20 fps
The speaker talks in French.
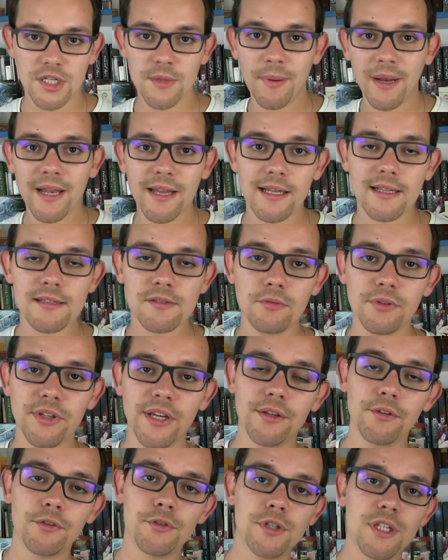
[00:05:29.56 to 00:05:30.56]
J'ai parlé de la seule
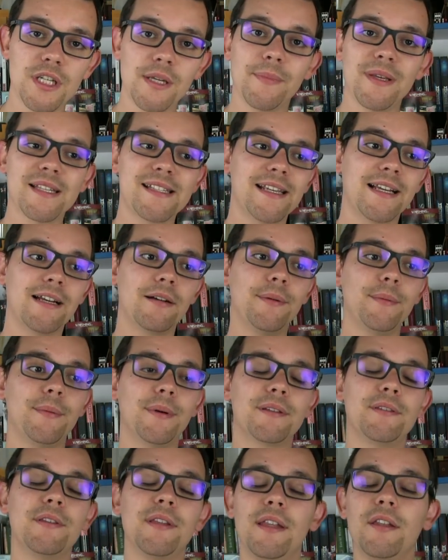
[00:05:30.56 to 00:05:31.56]
technologie, mais c'est quand même
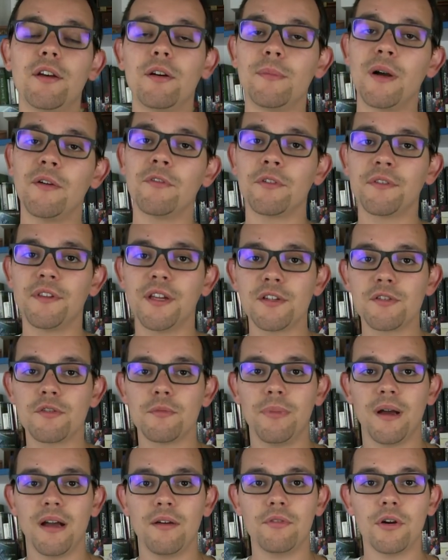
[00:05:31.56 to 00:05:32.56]
un énorme avantage
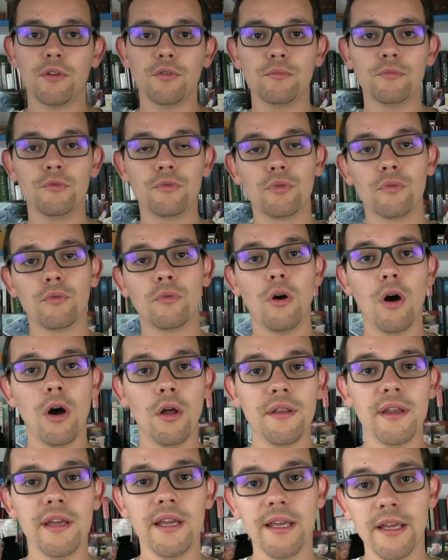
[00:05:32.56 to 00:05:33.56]
de ne pas avoir de bouton
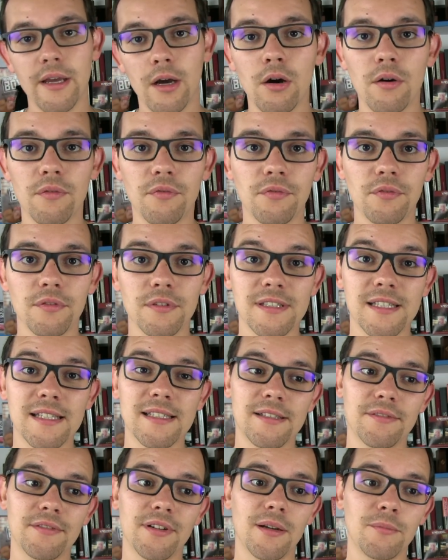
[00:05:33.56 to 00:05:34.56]
on et off.
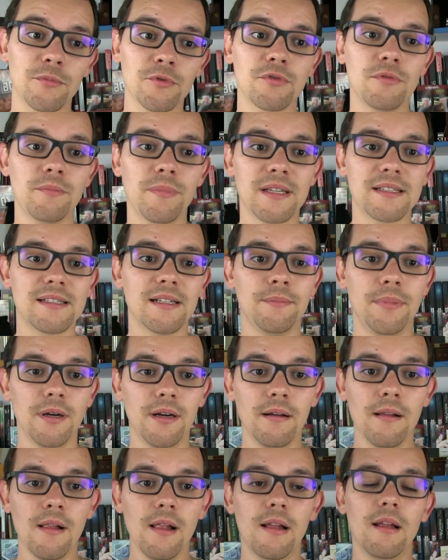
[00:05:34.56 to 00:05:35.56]
Ça, c'est vraiment super
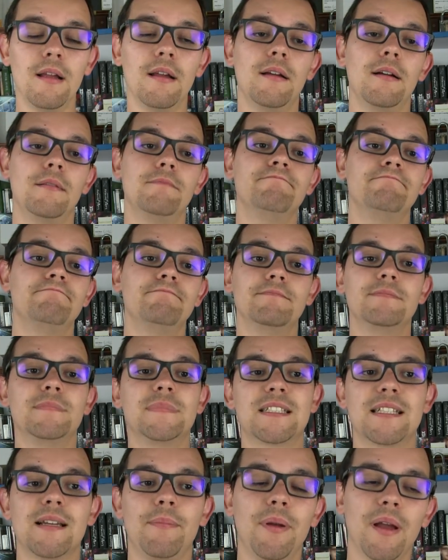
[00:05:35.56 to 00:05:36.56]
sympa
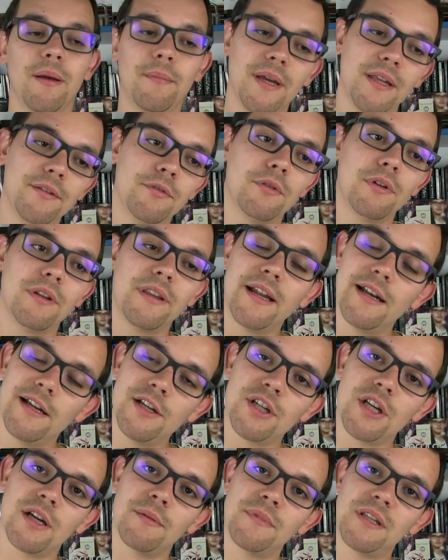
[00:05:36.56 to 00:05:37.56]
ça permet
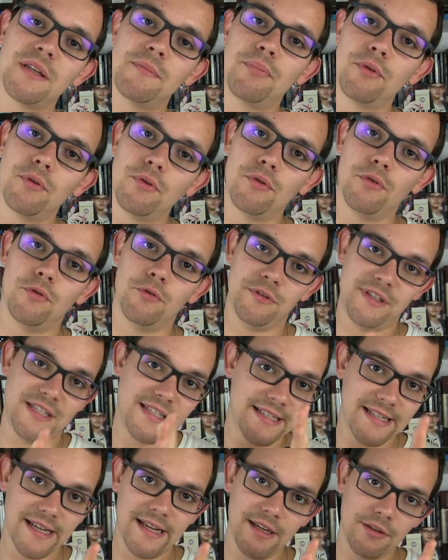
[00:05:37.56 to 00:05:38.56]
d'alléger un petit peu le,
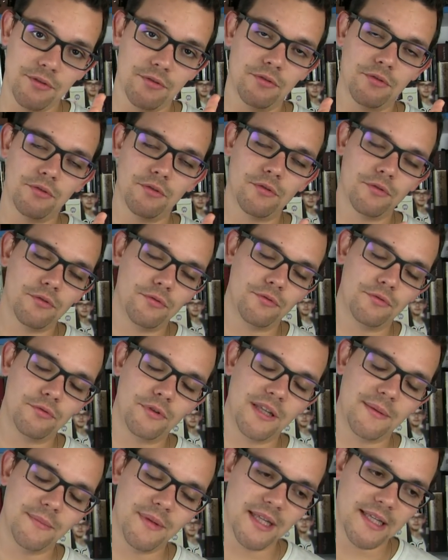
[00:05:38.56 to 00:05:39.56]
design
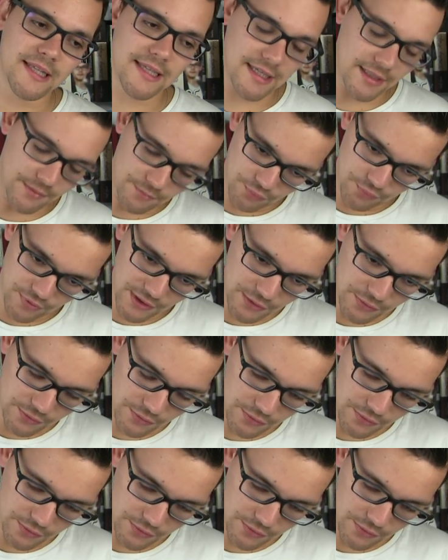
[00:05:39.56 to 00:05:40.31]
du gimmick et puis